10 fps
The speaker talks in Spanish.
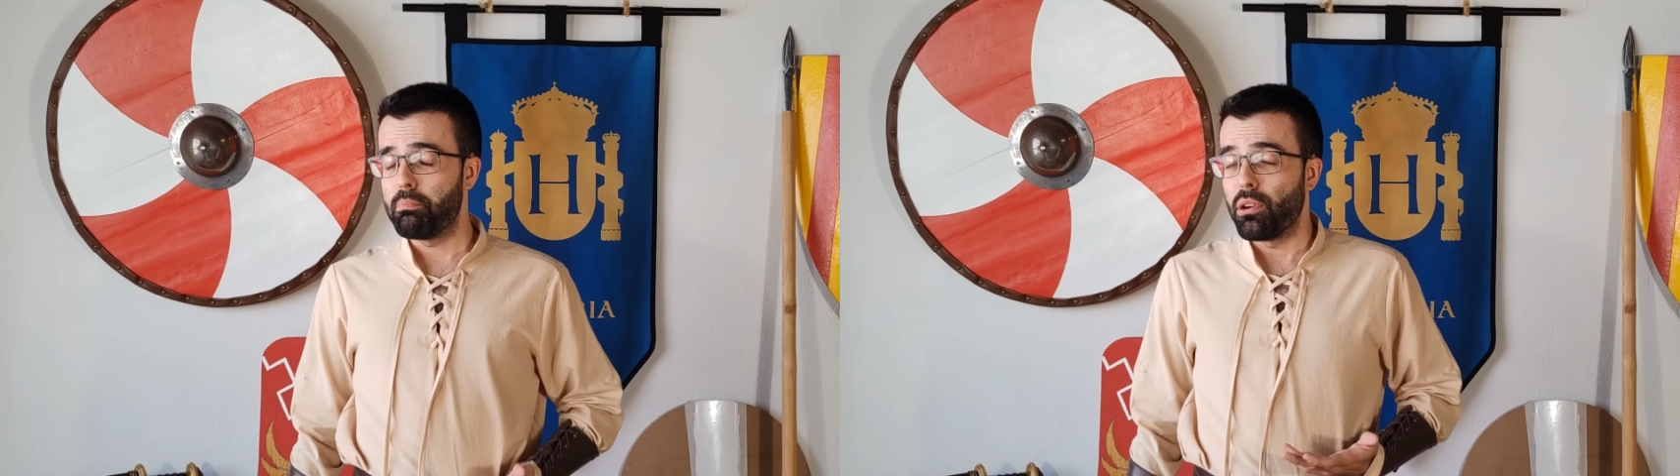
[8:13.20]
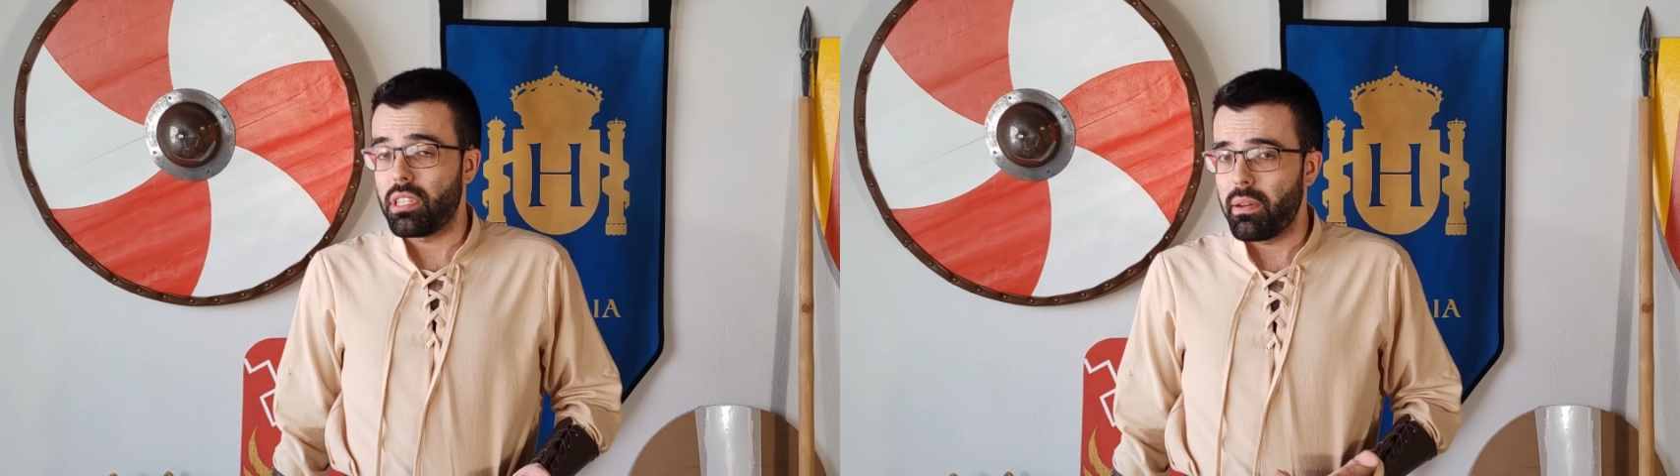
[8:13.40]

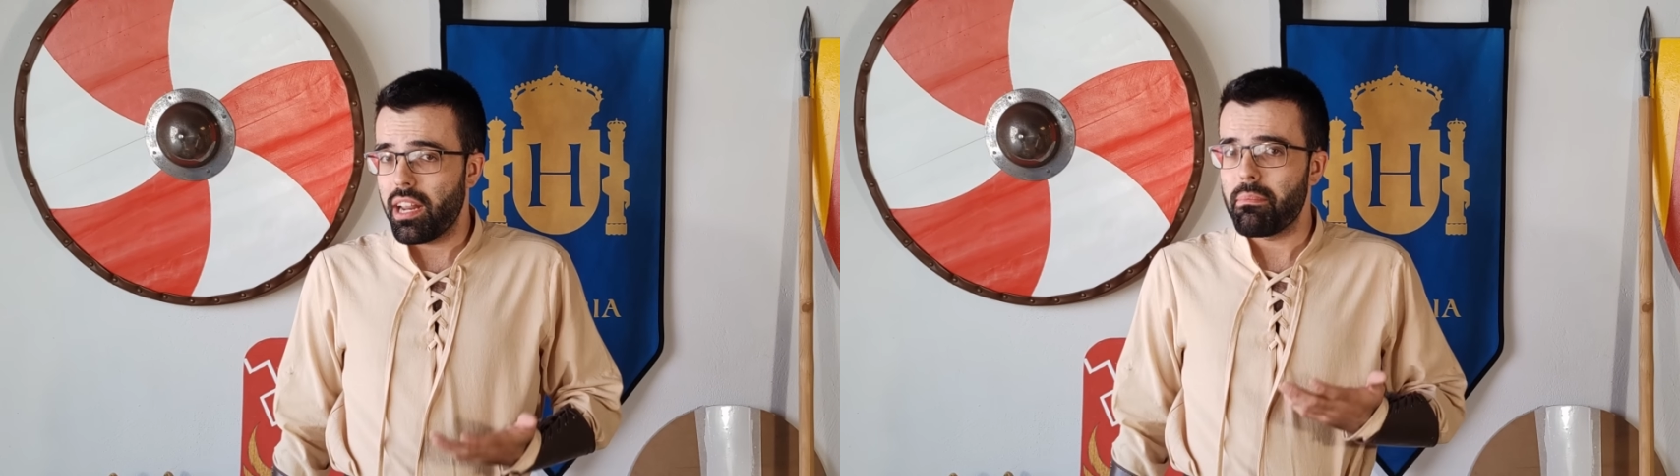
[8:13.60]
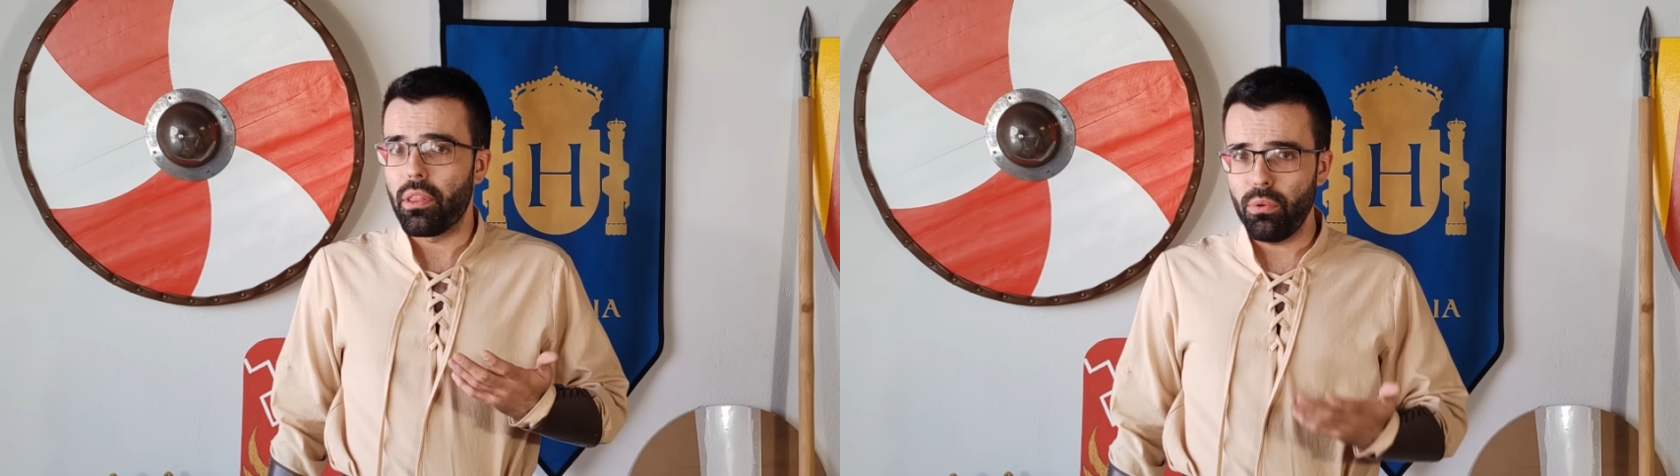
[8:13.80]
Portaban
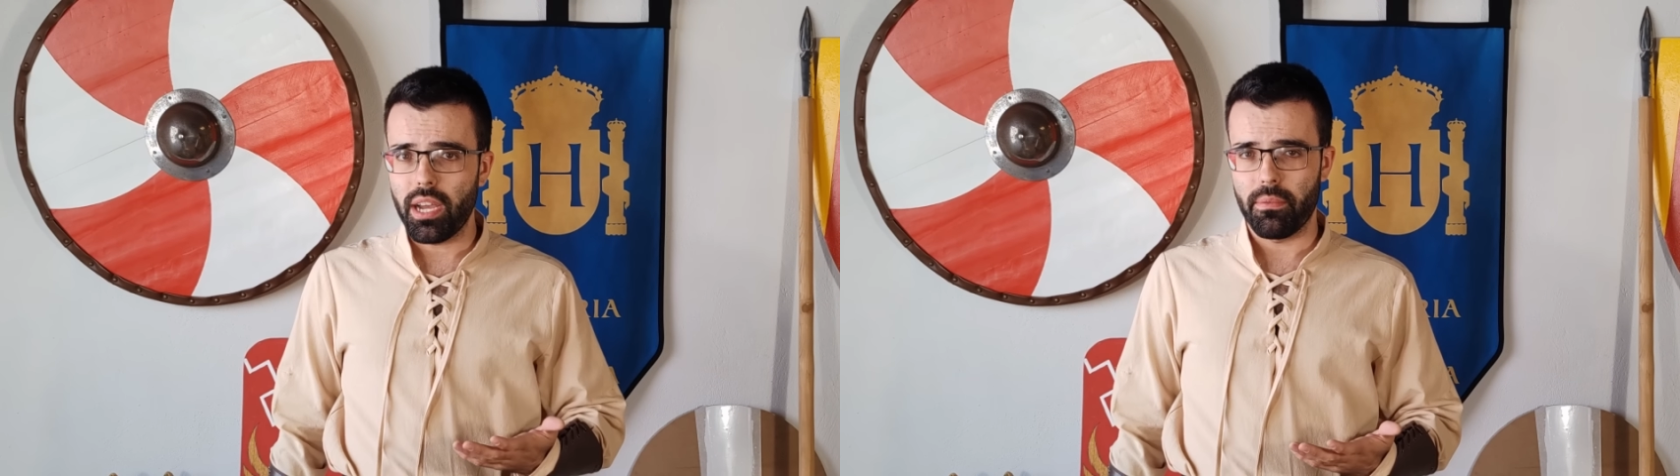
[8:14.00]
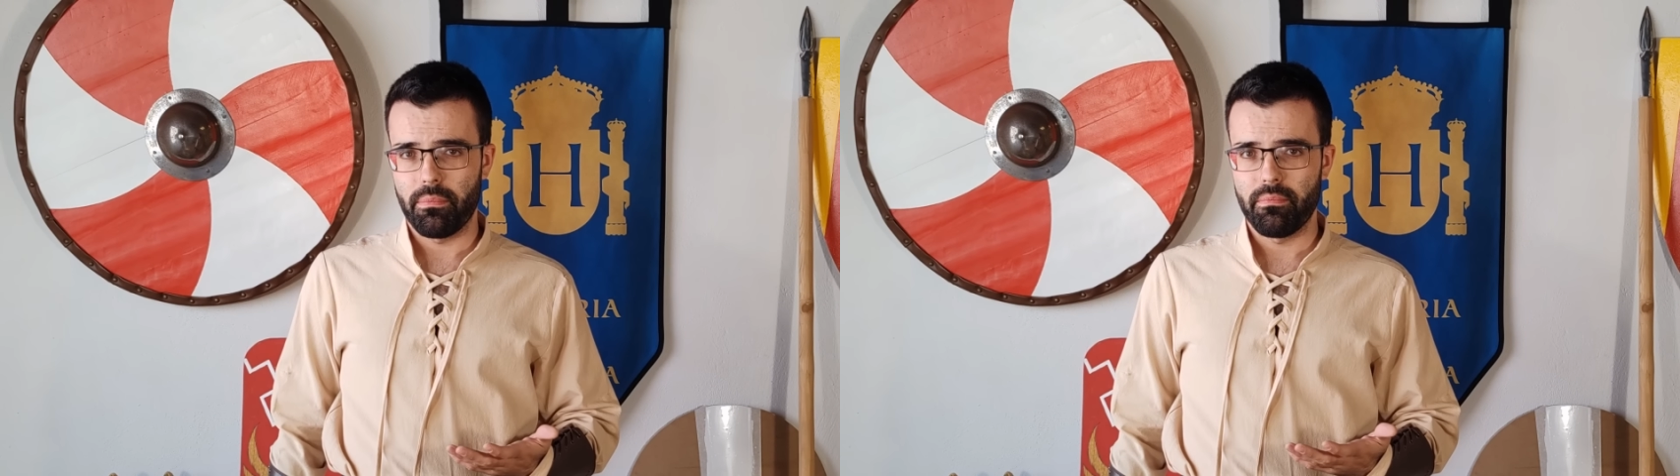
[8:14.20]

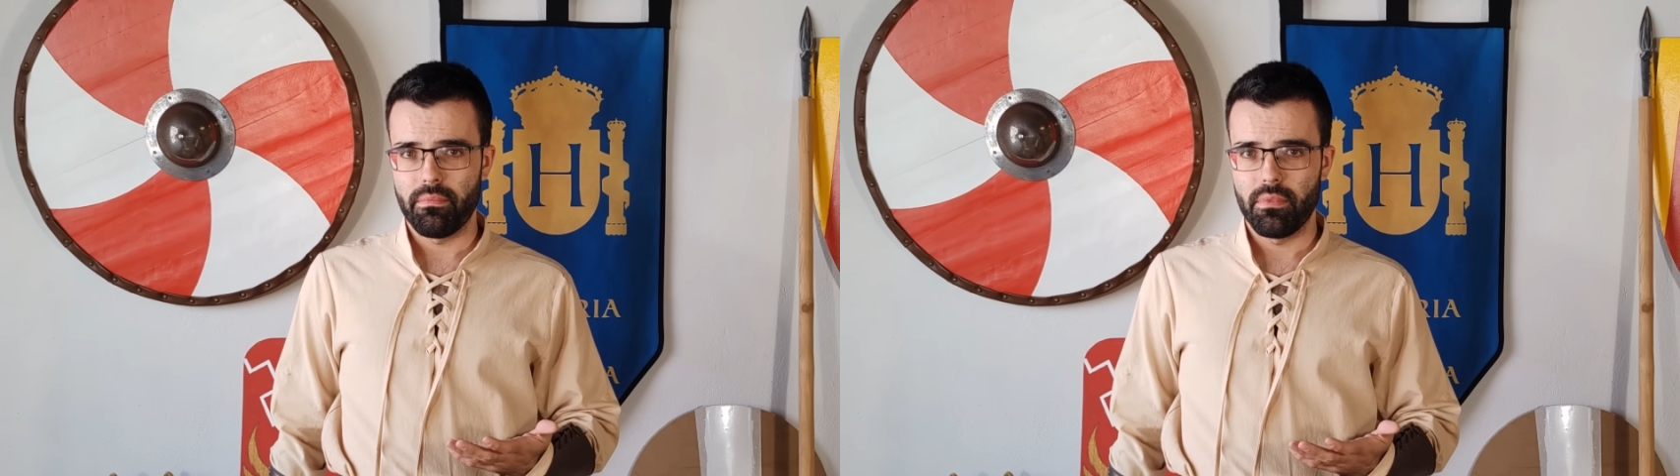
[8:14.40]
armadura.